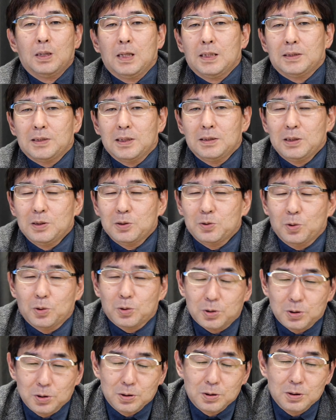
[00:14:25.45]
うチャンネル登
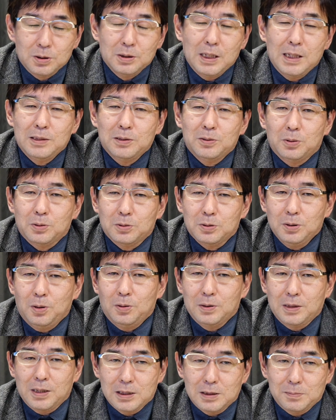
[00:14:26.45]
録 LINE 登録を
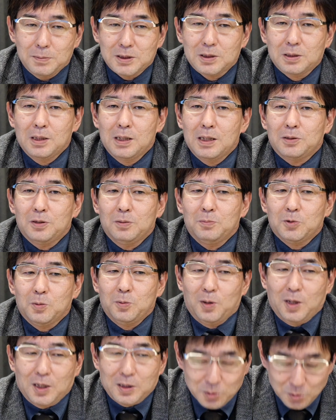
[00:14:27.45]
お願いします今日もどう
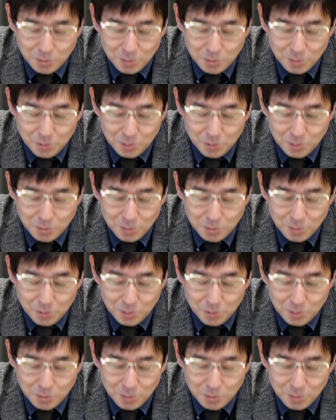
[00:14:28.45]
もありがとう